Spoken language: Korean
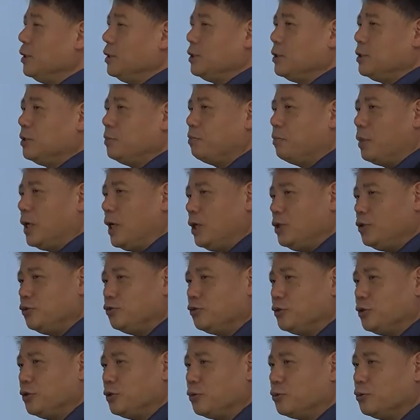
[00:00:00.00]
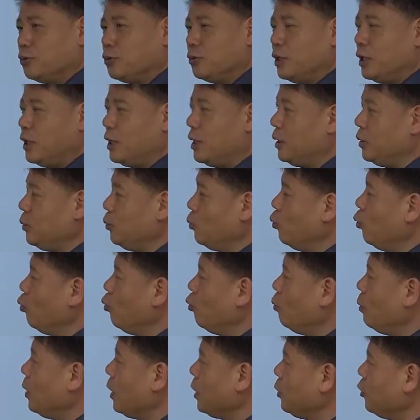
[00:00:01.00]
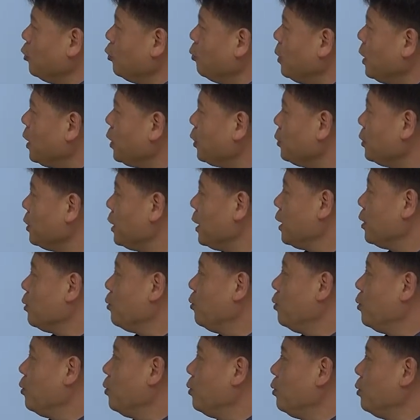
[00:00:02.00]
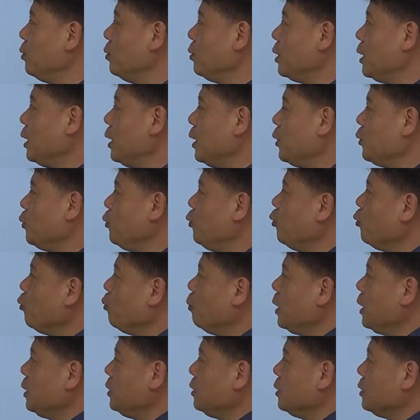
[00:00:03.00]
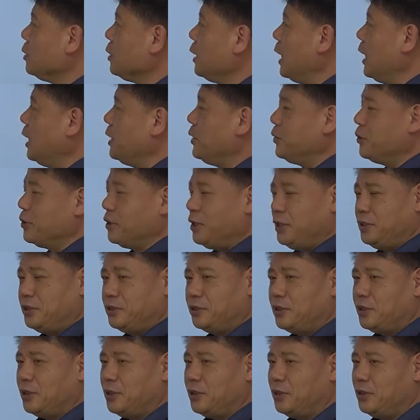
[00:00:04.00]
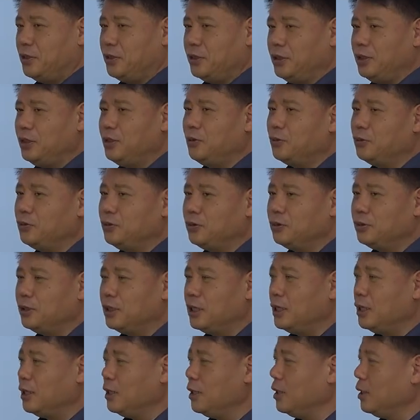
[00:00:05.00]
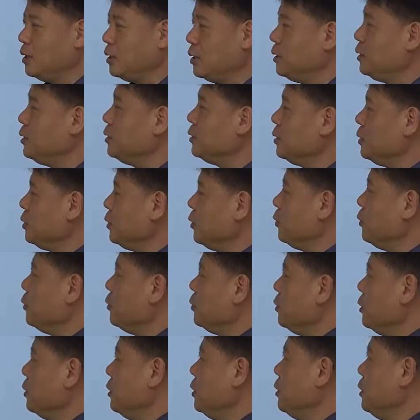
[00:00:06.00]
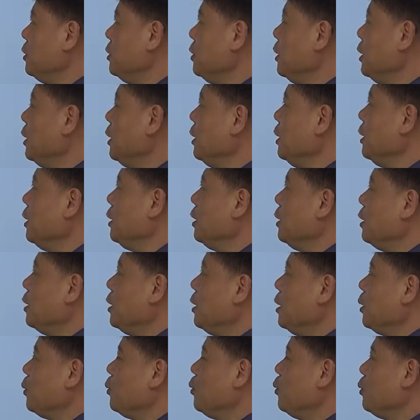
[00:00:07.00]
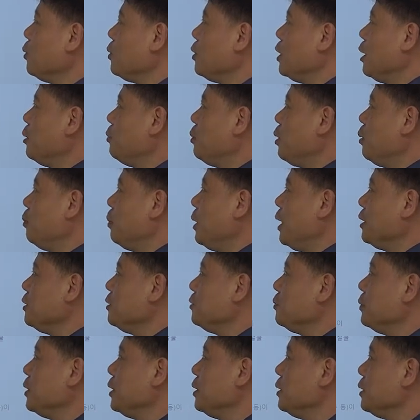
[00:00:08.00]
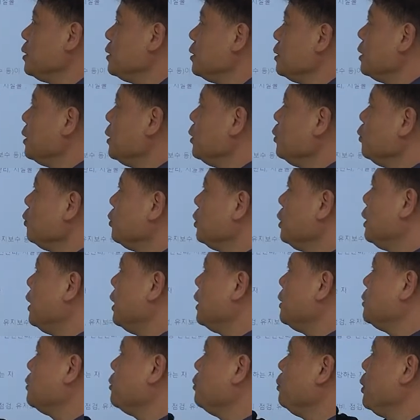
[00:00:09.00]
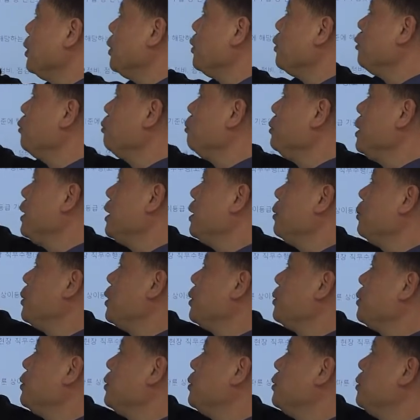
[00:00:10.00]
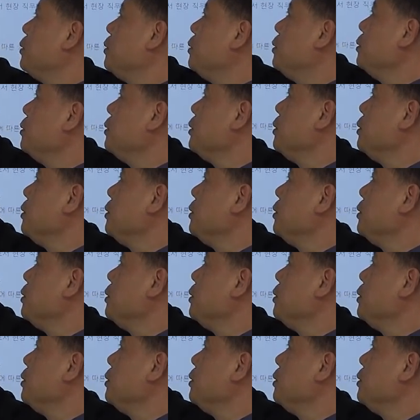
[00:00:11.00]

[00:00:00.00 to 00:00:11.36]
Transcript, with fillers: 18주 정도에 한 500여만 원 내고 예, 교육받는 과정이 있어요. 이론과 기능 교육을 아, 그거를 아마 받으면은 이 기간서 면허입니다. 면허